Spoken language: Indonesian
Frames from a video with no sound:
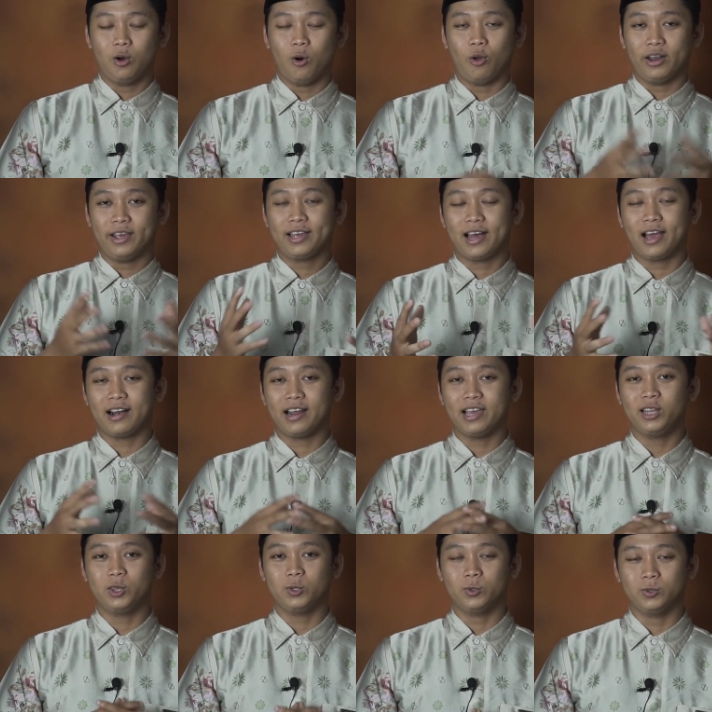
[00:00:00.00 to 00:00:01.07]
Oleh karena
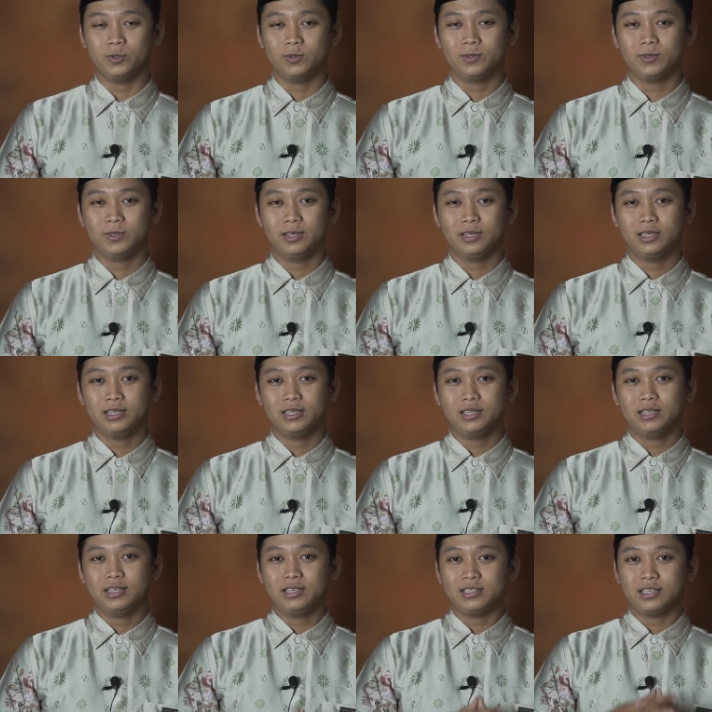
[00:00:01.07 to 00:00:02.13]
itu,
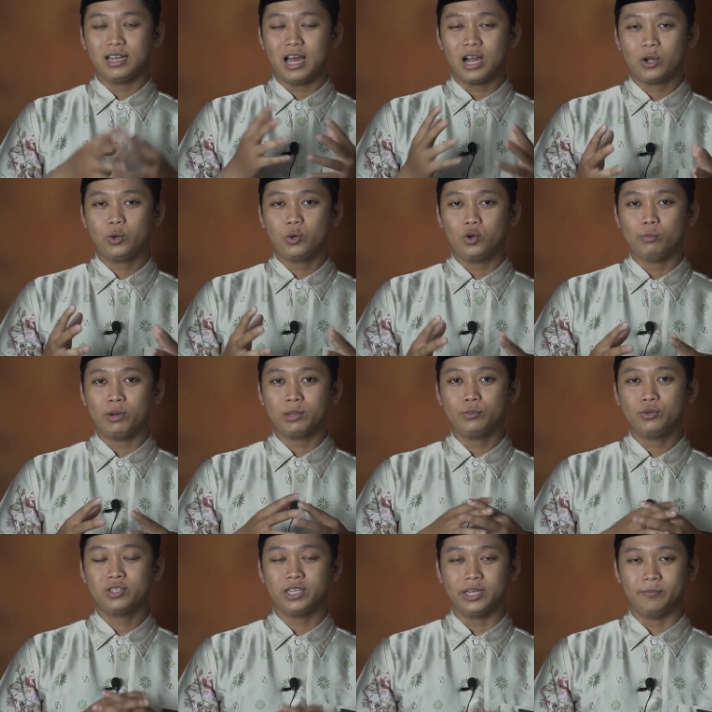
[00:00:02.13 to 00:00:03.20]
selaku umat
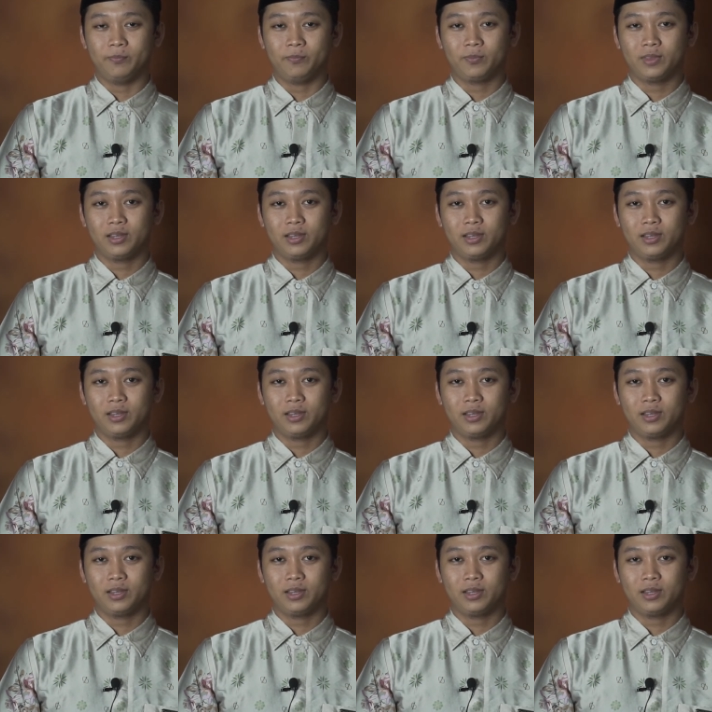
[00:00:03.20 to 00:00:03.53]
muslim,